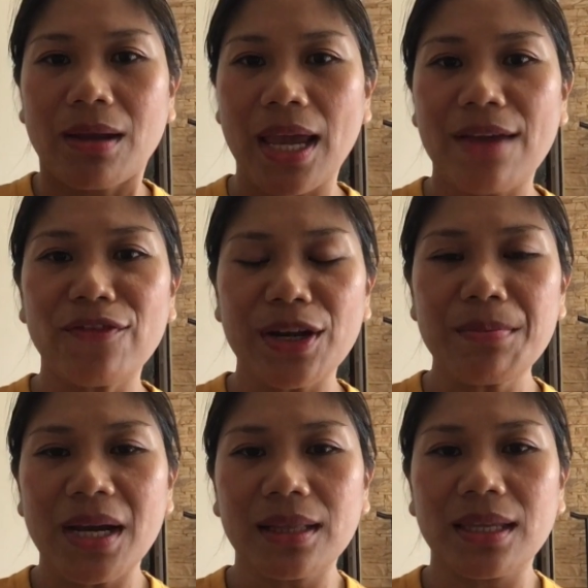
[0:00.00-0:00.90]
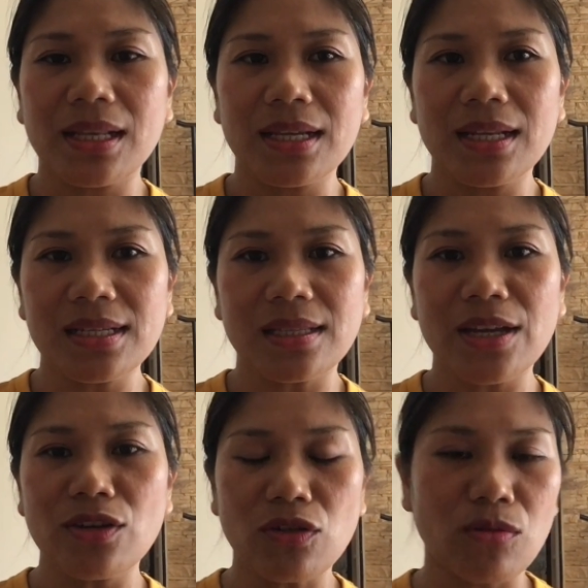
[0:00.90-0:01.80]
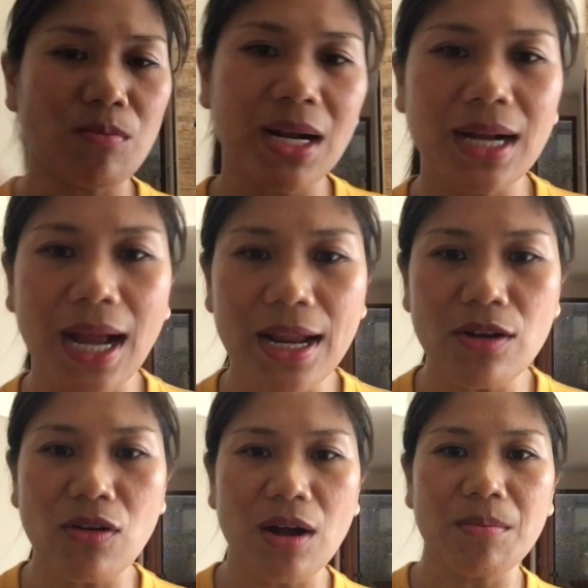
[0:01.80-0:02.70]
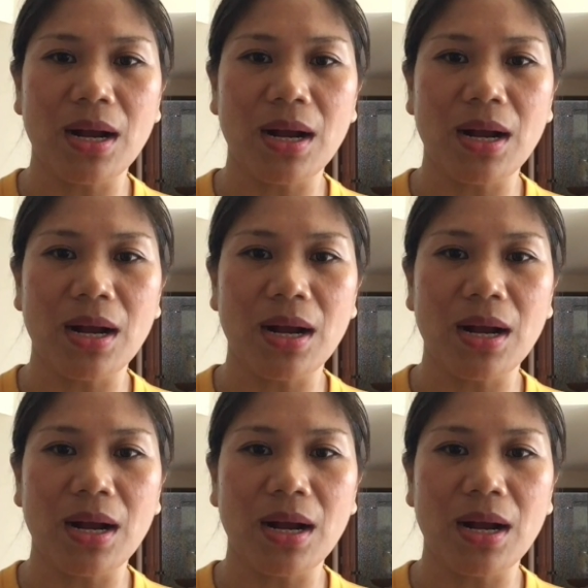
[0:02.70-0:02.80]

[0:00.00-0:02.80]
every month ililista nyo kung magkano ang